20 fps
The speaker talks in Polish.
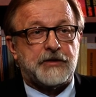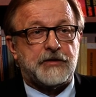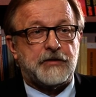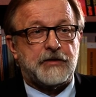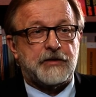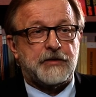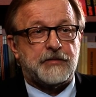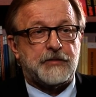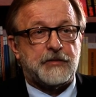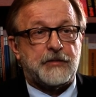
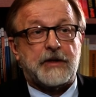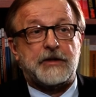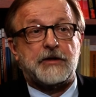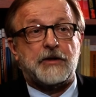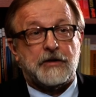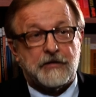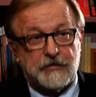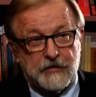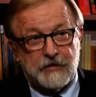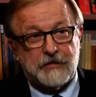którzy
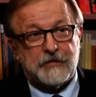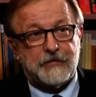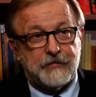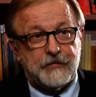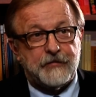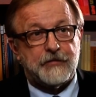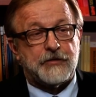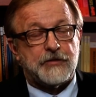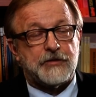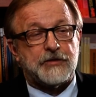przypadkowo,
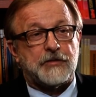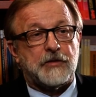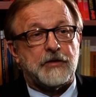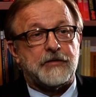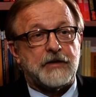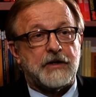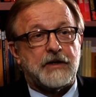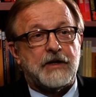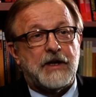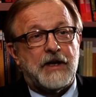w
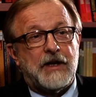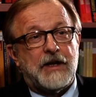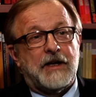cudzysłowie,